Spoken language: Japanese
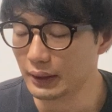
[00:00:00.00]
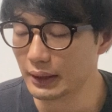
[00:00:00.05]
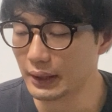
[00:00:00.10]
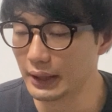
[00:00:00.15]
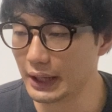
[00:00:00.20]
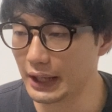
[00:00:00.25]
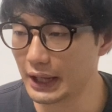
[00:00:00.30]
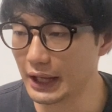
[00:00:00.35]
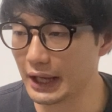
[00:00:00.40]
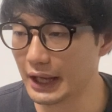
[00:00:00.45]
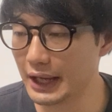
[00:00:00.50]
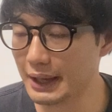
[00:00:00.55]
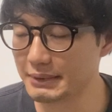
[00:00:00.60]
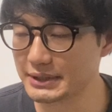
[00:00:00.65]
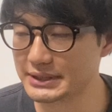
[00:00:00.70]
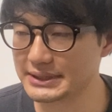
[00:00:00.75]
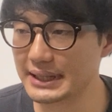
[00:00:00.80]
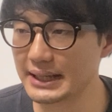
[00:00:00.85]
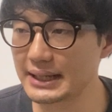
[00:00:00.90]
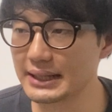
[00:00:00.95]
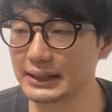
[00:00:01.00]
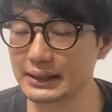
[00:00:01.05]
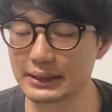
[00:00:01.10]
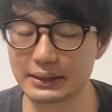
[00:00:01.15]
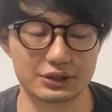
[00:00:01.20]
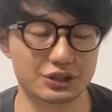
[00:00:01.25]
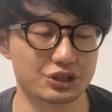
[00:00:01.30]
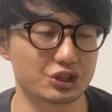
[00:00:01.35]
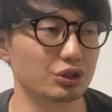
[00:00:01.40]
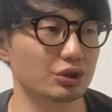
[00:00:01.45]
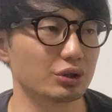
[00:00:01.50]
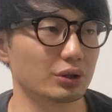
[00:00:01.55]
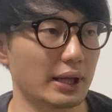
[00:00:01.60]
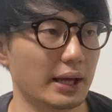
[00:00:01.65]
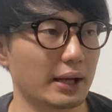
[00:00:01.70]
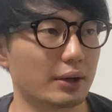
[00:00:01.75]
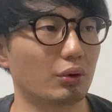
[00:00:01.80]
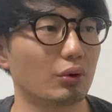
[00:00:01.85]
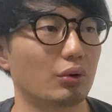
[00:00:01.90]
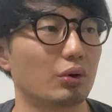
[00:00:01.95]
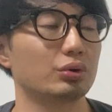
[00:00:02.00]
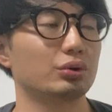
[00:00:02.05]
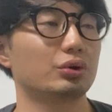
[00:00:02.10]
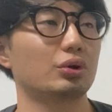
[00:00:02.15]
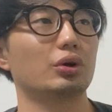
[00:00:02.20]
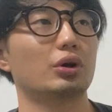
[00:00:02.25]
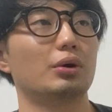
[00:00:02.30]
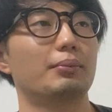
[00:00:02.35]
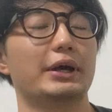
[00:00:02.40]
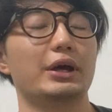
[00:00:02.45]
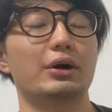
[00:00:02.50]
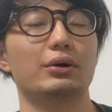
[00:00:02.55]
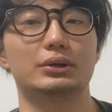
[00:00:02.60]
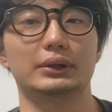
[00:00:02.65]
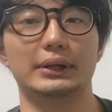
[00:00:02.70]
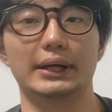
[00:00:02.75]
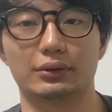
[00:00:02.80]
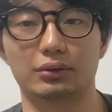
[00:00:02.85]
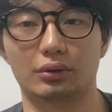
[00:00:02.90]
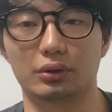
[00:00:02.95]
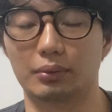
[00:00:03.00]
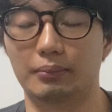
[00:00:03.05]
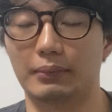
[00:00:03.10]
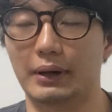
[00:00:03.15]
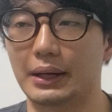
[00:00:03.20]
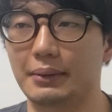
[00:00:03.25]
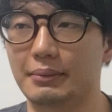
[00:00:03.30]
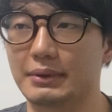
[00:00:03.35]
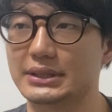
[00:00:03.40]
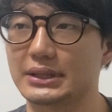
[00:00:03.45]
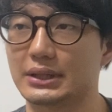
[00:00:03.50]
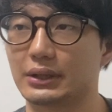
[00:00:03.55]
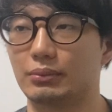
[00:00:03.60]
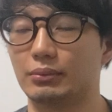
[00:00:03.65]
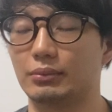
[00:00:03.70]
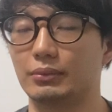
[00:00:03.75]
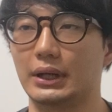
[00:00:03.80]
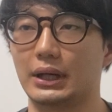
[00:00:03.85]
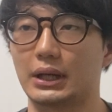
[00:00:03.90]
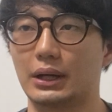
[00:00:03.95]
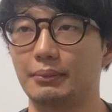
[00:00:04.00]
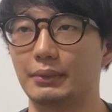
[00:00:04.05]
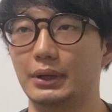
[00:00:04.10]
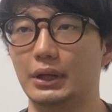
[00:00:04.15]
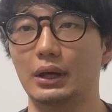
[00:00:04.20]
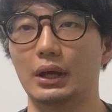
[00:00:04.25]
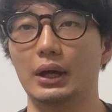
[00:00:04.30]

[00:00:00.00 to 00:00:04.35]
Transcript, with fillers: えー、まあ、前、ちょっとね、ここのところ、まあ、良くないところもありますけど村上。